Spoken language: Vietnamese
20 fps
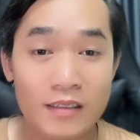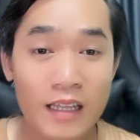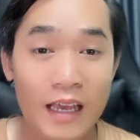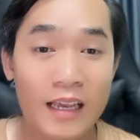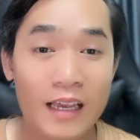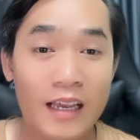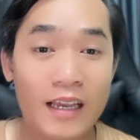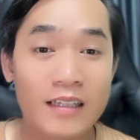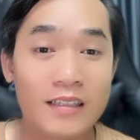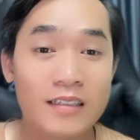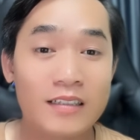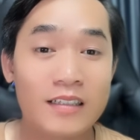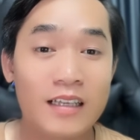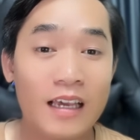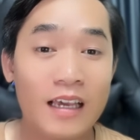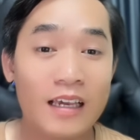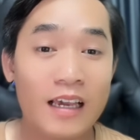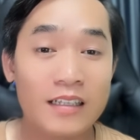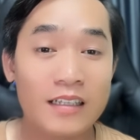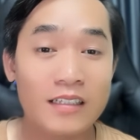Thì cái
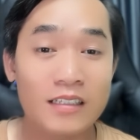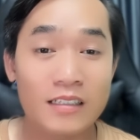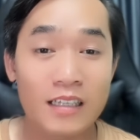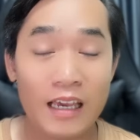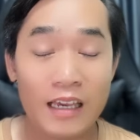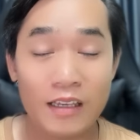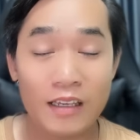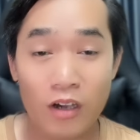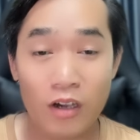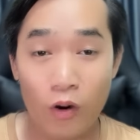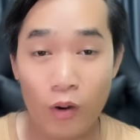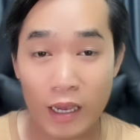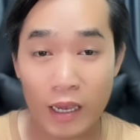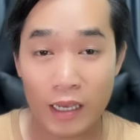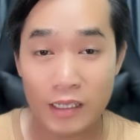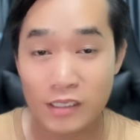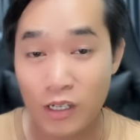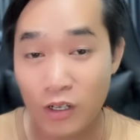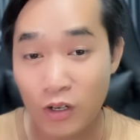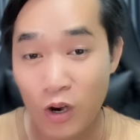cái cái cái gọi
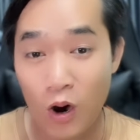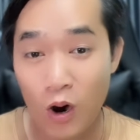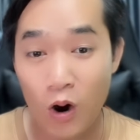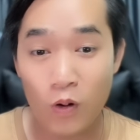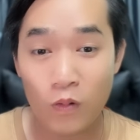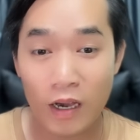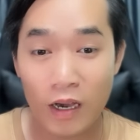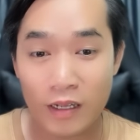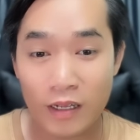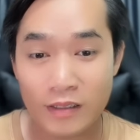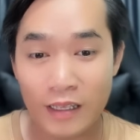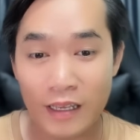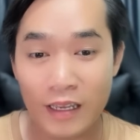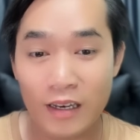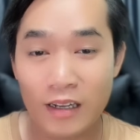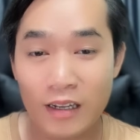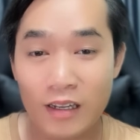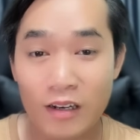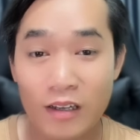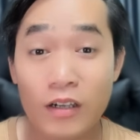cái xưng hô đó
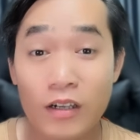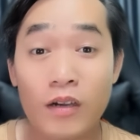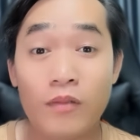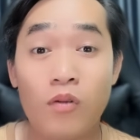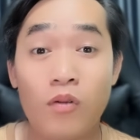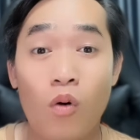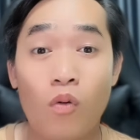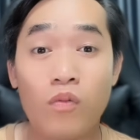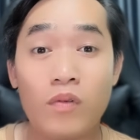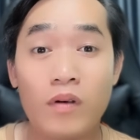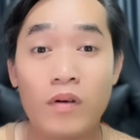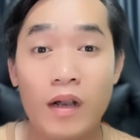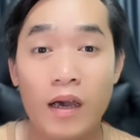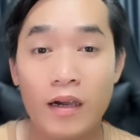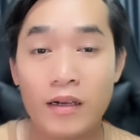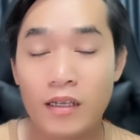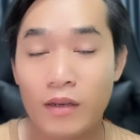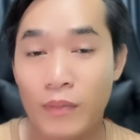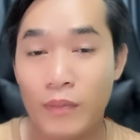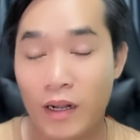chỉ là người phụ
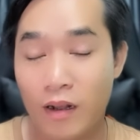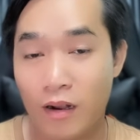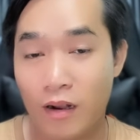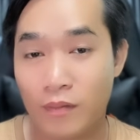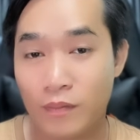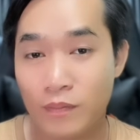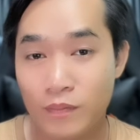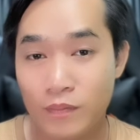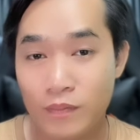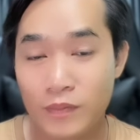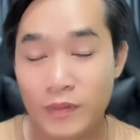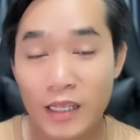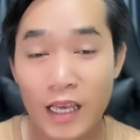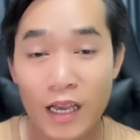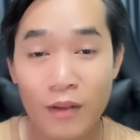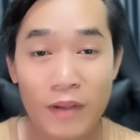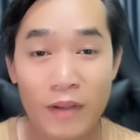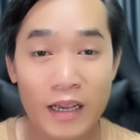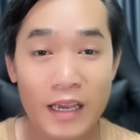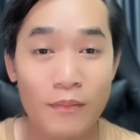nữ rồi bà con
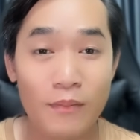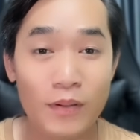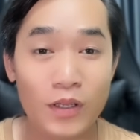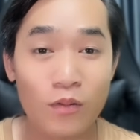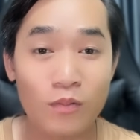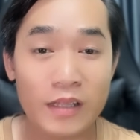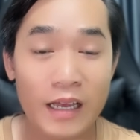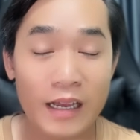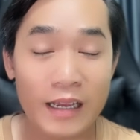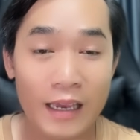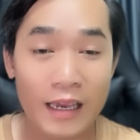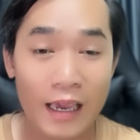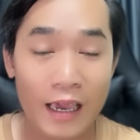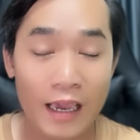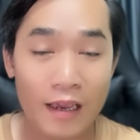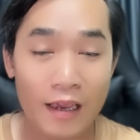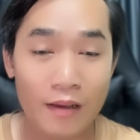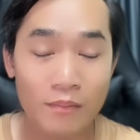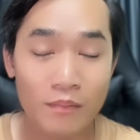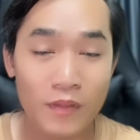nhưng mà khi mà chúng ta
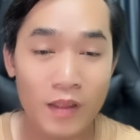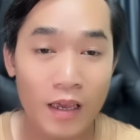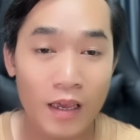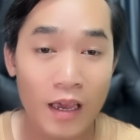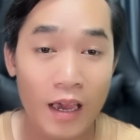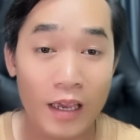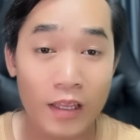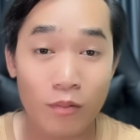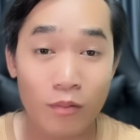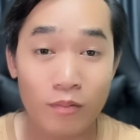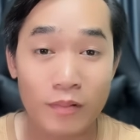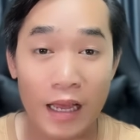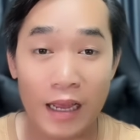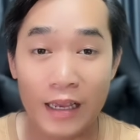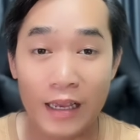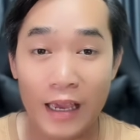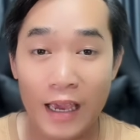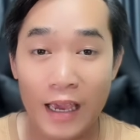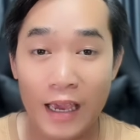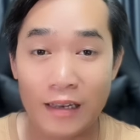nghe thì chúng ta
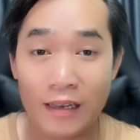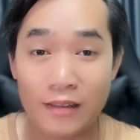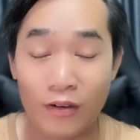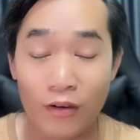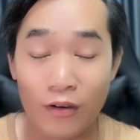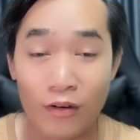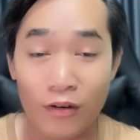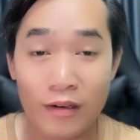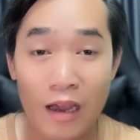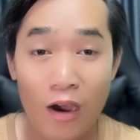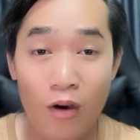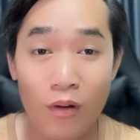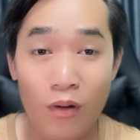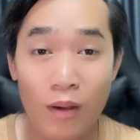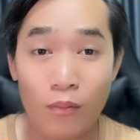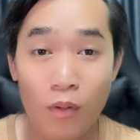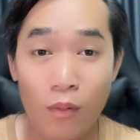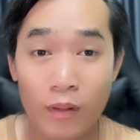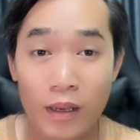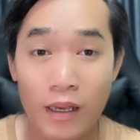nghe tưởng đâu
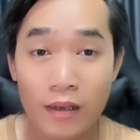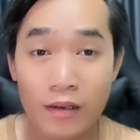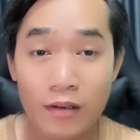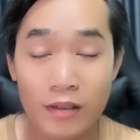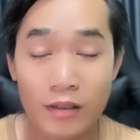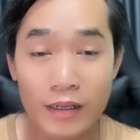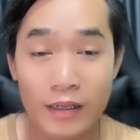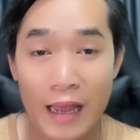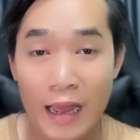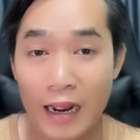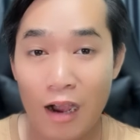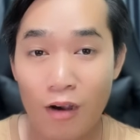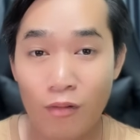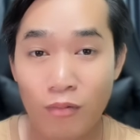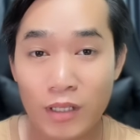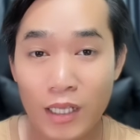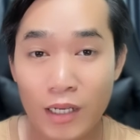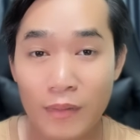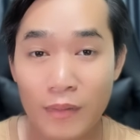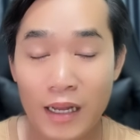là một cái người đàn
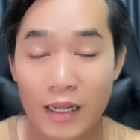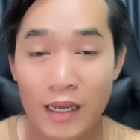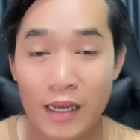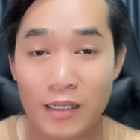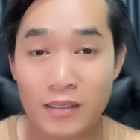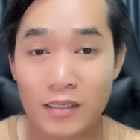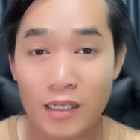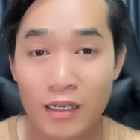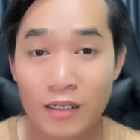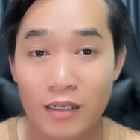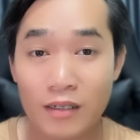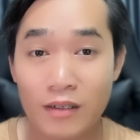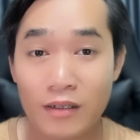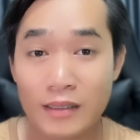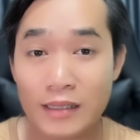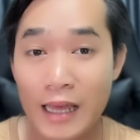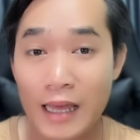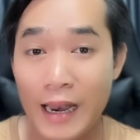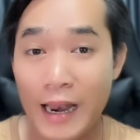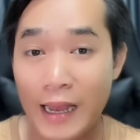ông nhưng mà thật sự
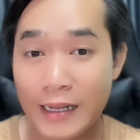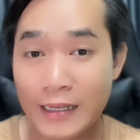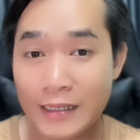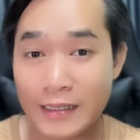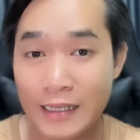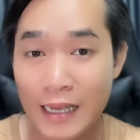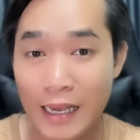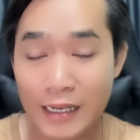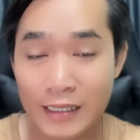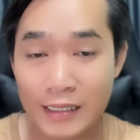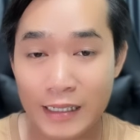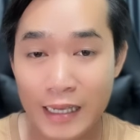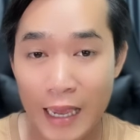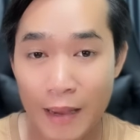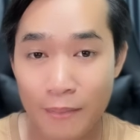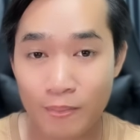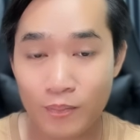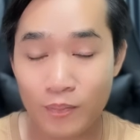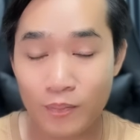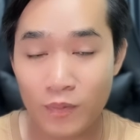người ta đã cắt
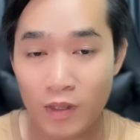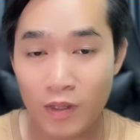ghép